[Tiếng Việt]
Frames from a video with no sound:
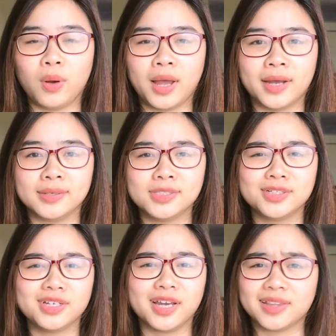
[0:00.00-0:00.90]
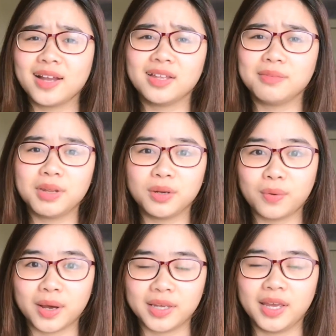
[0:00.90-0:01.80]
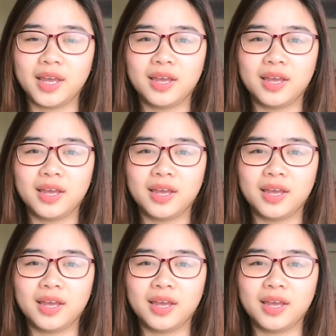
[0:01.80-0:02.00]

hàng cho những cái tác nhân bên ngoài.